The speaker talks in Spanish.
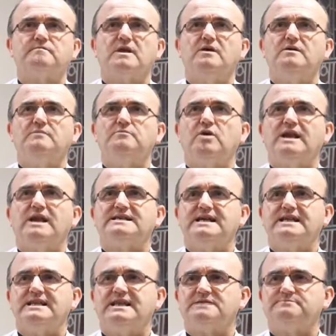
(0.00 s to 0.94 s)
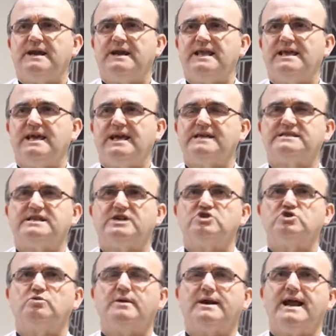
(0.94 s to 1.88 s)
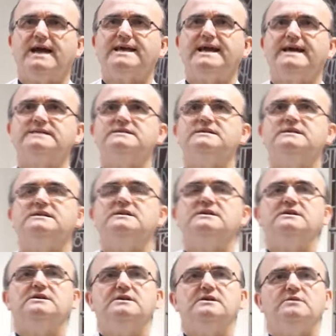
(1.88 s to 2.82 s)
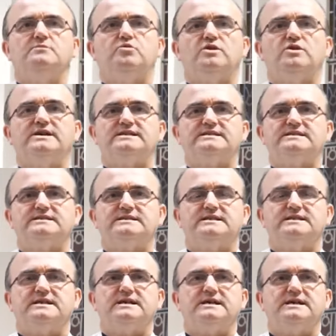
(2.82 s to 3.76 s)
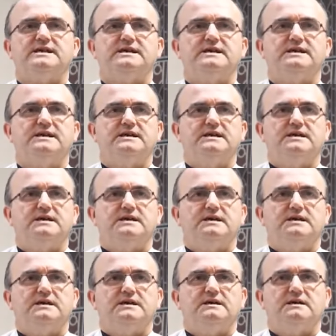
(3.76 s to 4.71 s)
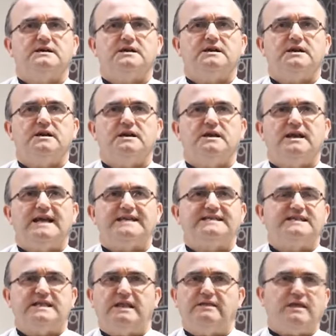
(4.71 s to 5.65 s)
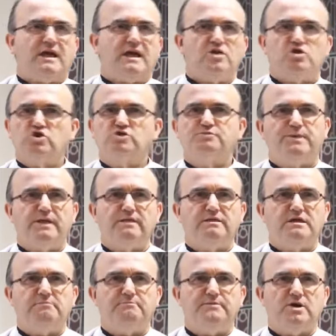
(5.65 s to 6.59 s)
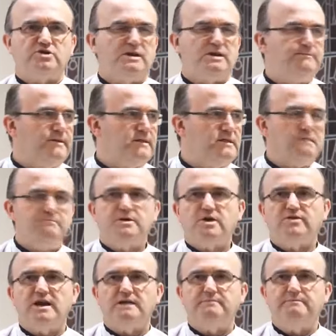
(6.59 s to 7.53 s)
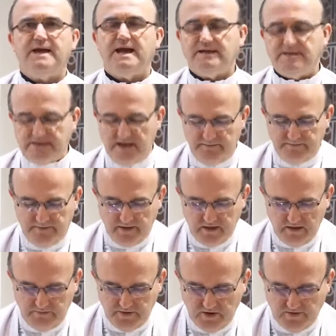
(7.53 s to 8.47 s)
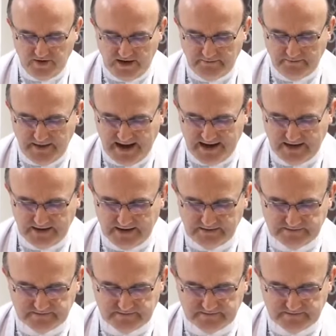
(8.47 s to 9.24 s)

por las sectas maniqueas que subrayan pues eh, la existencia de dos principios, el principio del bien y el principio del mal.